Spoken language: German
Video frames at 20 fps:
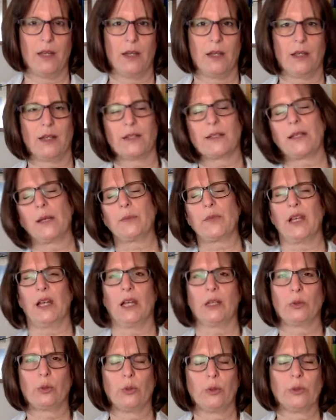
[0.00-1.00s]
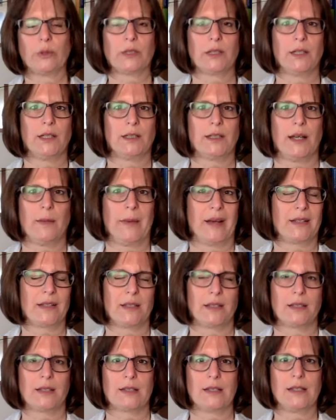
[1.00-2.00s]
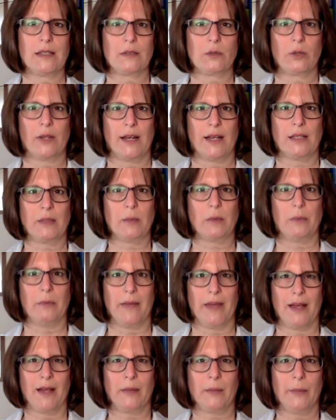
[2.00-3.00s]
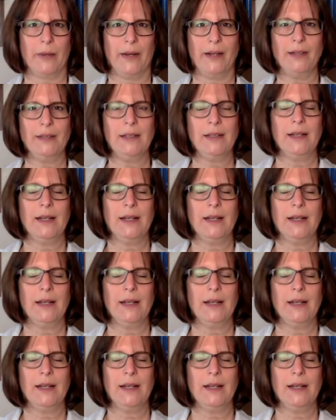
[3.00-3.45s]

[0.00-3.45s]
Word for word: Jetzt gibt es Elektrolyte, da macht sich das nicht so gleich bemerkbar.